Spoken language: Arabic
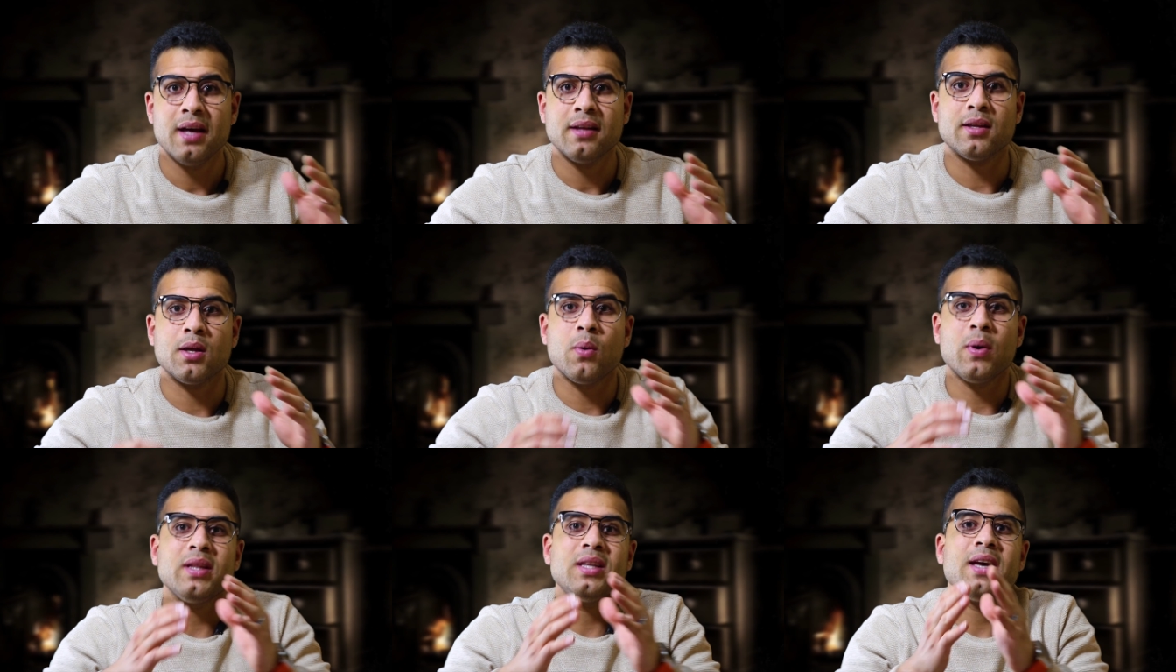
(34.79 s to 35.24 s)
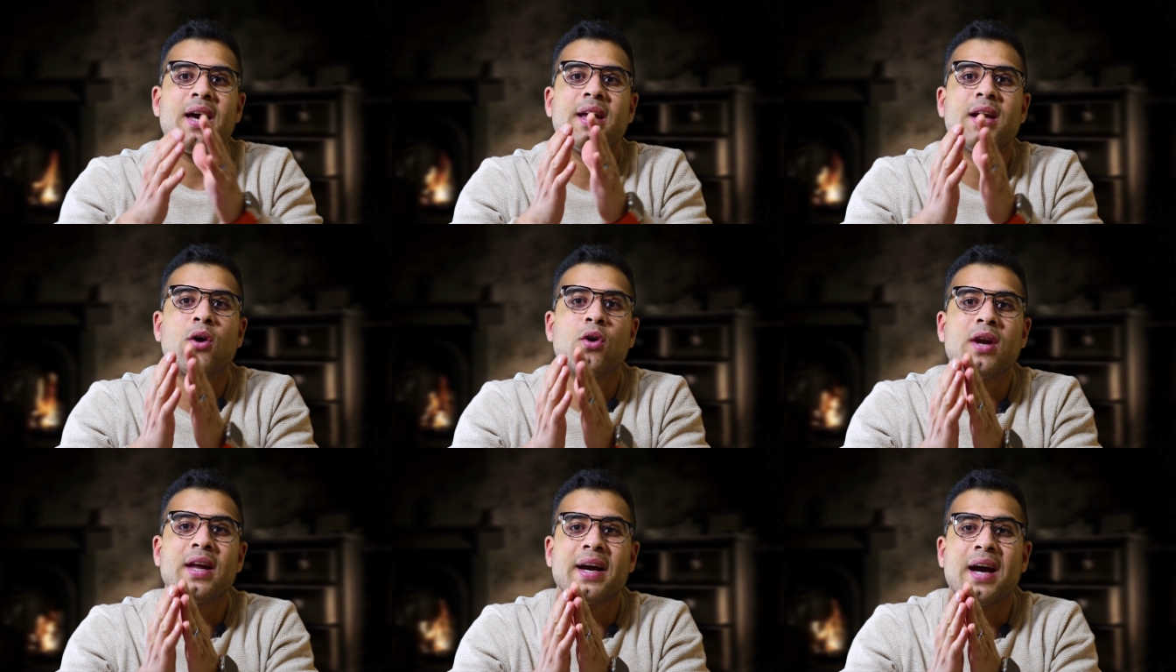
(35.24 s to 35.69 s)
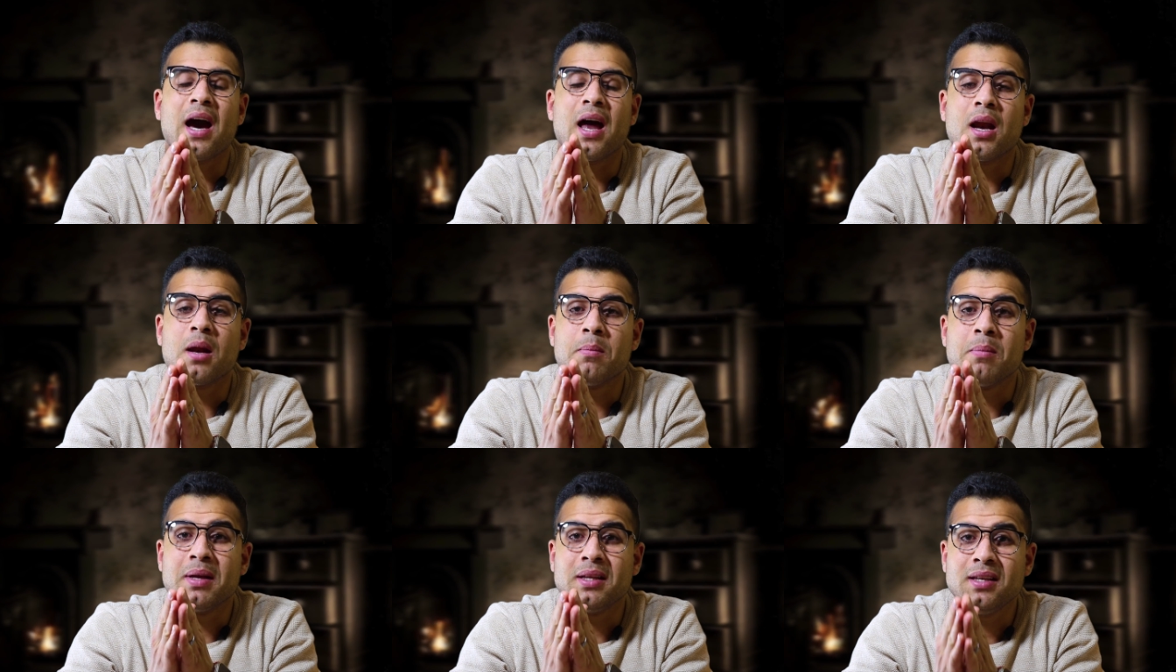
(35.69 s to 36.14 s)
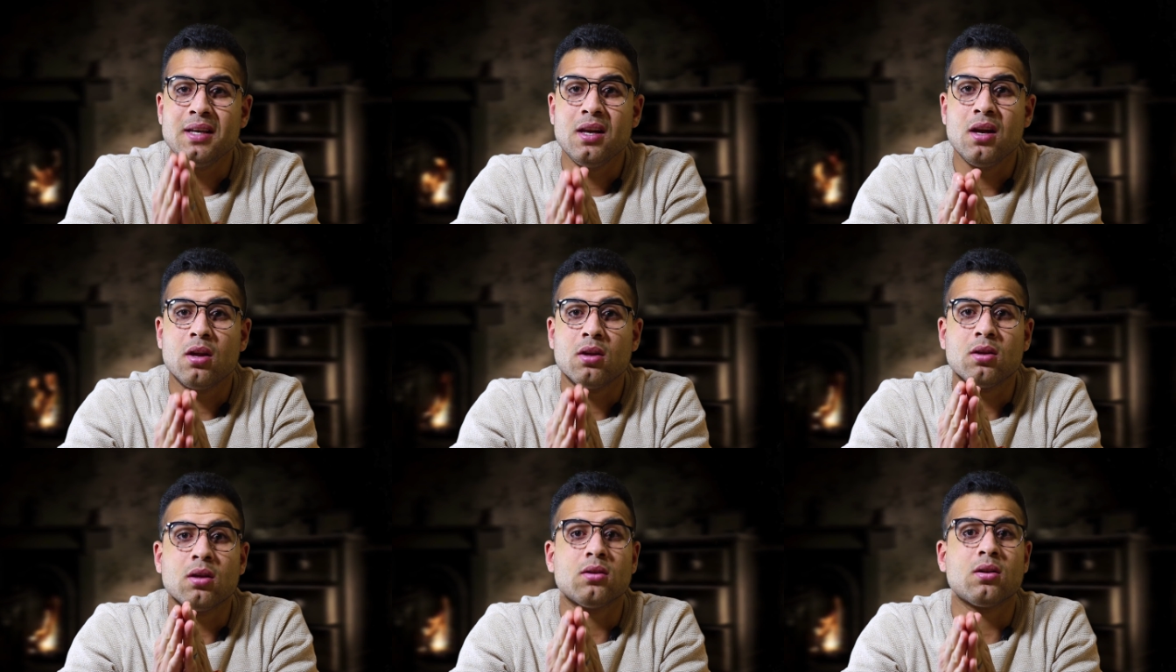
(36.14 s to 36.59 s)
دلوقتي أنا هقول لك على البديل
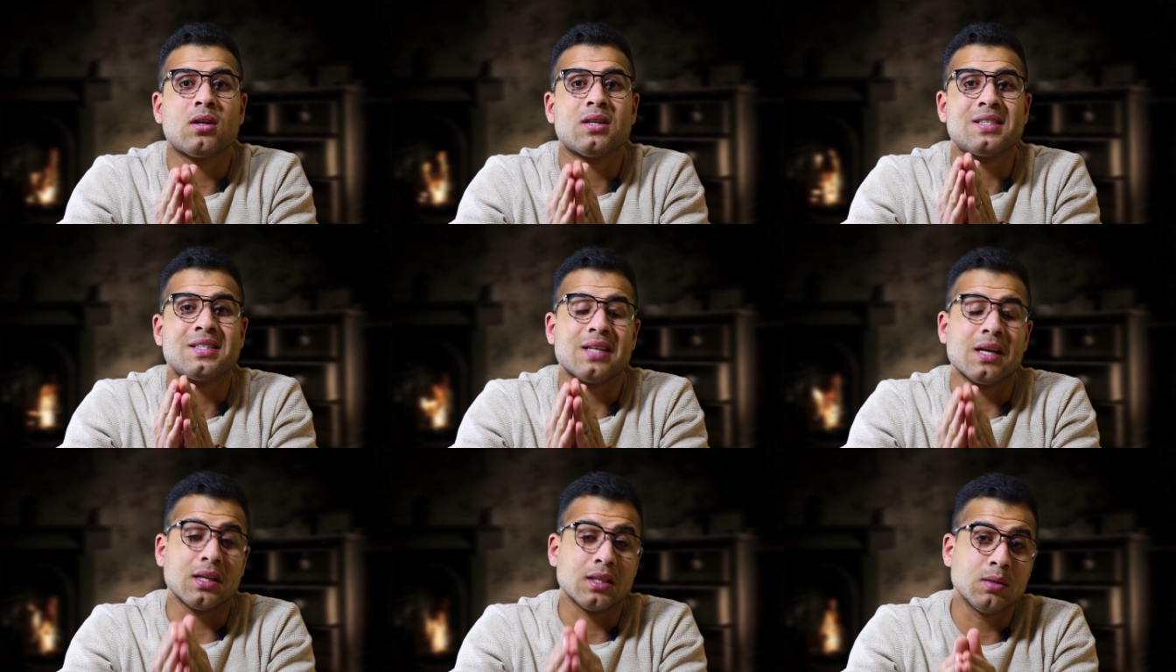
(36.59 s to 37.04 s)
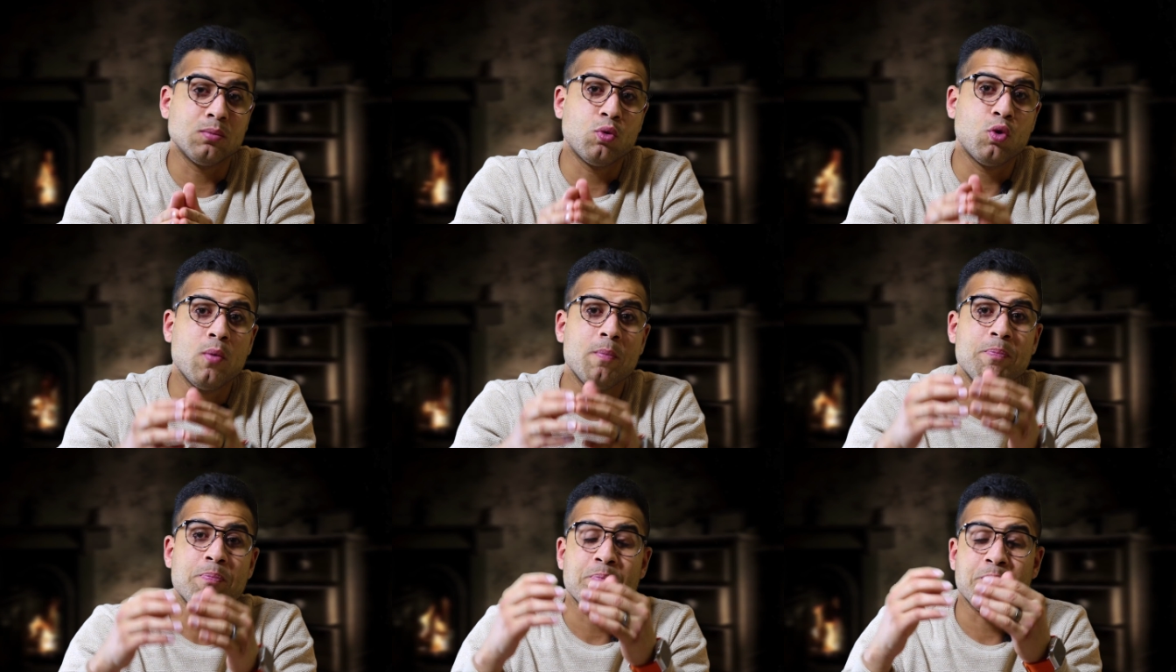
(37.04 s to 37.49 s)
اللي تقدر تستخدمه